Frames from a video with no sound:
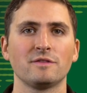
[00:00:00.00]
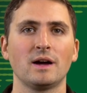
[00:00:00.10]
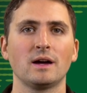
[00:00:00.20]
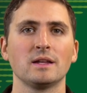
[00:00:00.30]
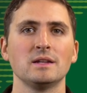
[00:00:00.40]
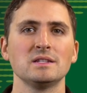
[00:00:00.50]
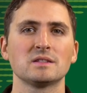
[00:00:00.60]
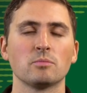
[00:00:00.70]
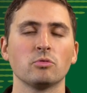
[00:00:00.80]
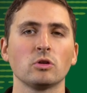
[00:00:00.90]
Fahrer in
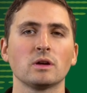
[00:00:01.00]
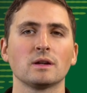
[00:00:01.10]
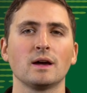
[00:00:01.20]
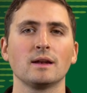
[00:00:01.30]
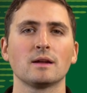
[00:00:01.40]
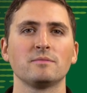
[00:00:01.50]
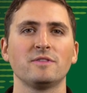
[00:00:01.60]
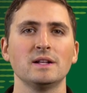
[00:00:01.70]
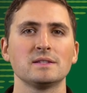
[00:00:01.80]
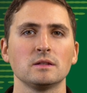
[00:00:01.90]
Nisterbrück in
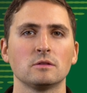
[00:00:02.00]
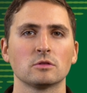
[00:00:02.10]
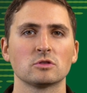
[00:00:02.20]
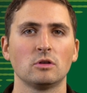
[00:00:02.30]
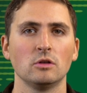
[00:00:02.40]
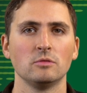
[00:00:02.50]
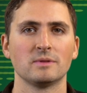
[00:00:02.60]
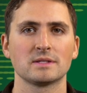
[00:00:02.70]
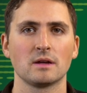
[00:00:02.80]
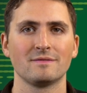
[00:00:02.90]
Rheinland-Pfalz die Kontrolle
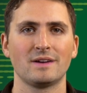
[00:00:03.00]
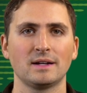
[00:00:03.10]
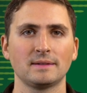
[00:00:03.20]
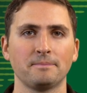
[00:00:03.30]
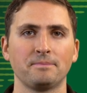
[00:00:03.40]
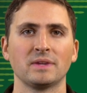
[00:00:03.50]
über seinen Wagen.